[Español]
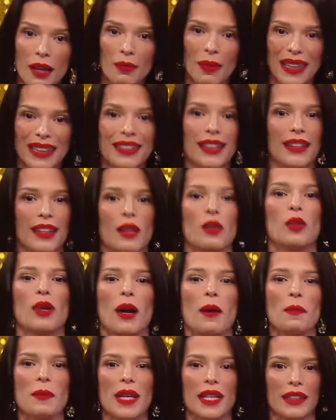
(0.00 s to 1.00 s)
mantener un
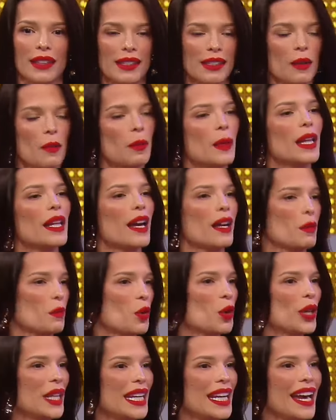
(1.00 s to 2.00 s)
ambiente siempre de
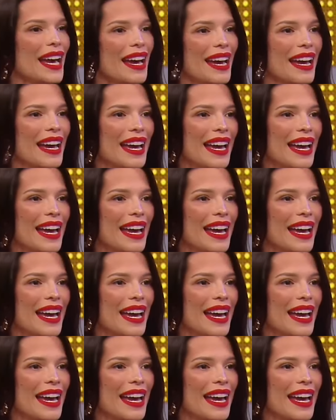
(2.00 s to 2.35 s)
armonía